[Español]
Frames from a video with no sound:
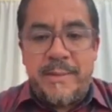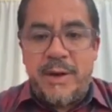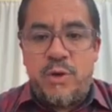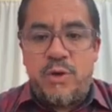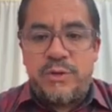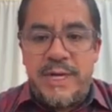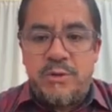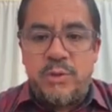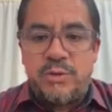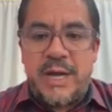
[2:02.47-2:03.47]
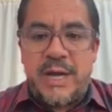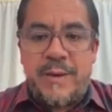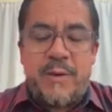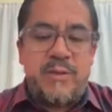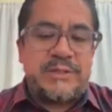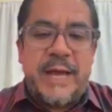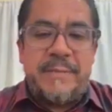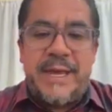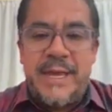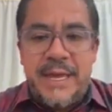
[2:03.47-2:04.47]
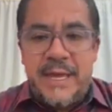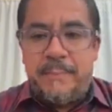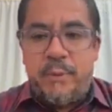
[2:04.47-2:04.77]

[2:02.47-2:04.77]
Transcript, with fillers: trabajo digno, un trabajo estable,